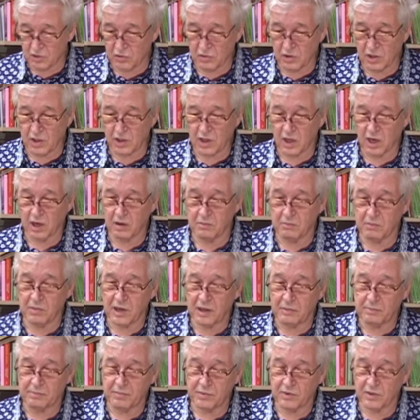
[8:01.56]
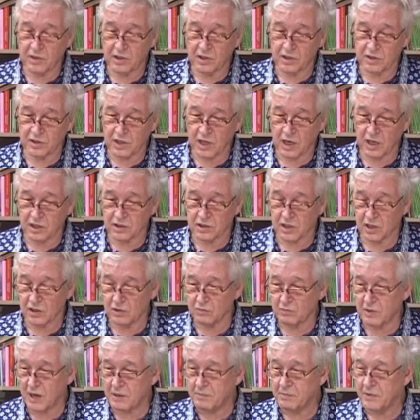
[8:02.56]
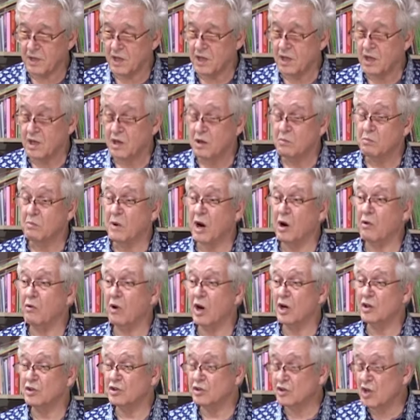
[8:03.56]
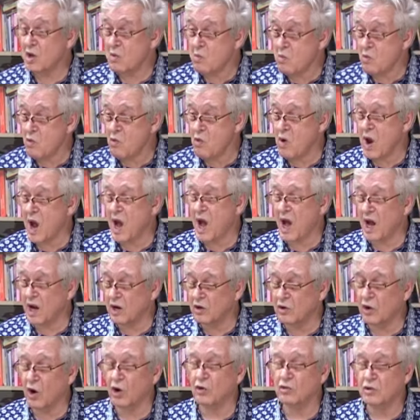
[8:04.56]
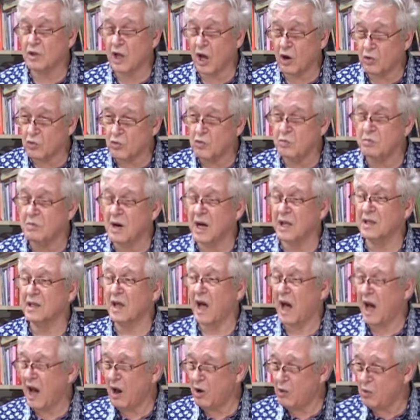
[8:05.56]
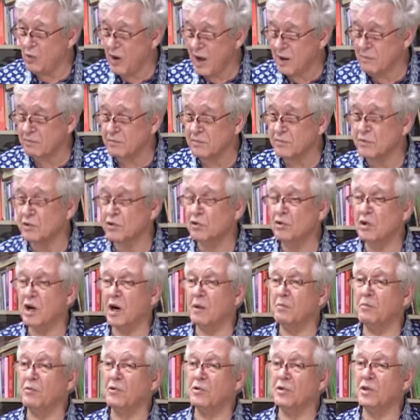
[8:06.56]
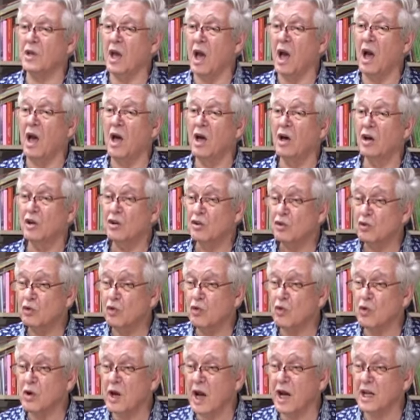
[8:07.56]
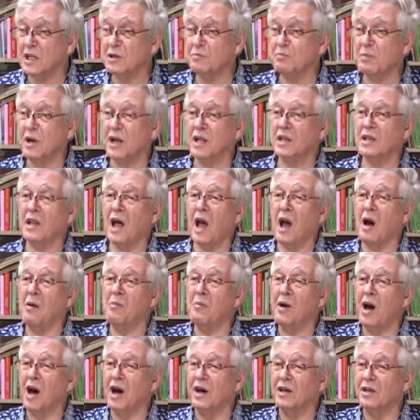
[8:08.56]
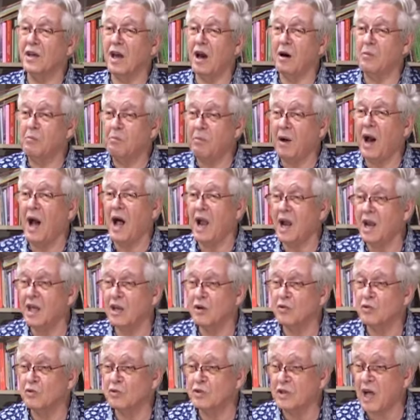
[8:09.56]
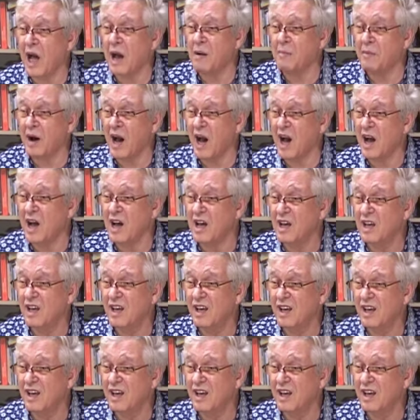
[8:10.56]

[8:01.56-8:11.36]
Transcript: juga dalam bab eh, salah satu bab bahwa semua anggota umat awam juga punya tugas pertama yang paling utama